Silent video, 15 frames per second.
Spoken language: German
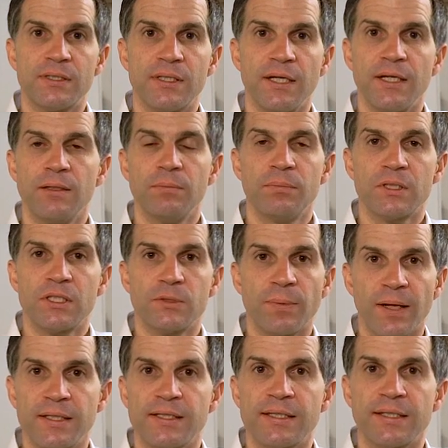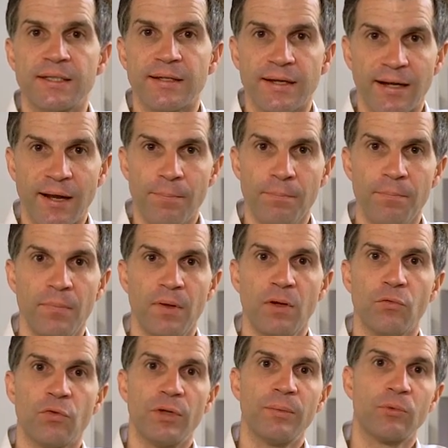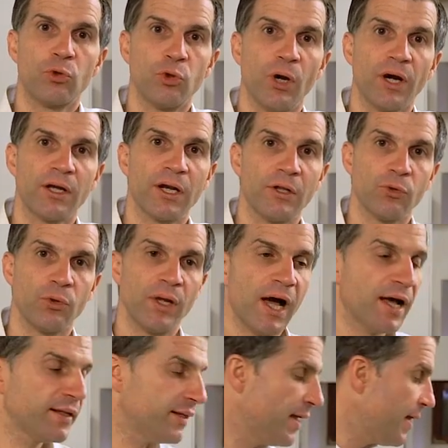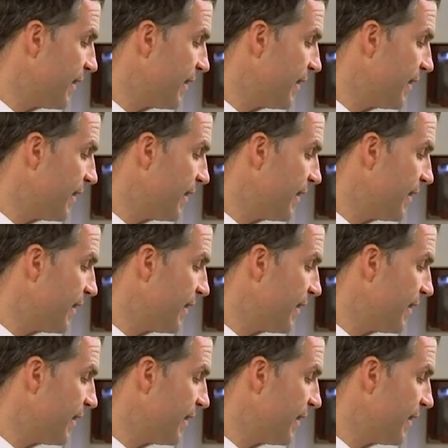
10 bis 20 Gramm von dem Chlorgranulat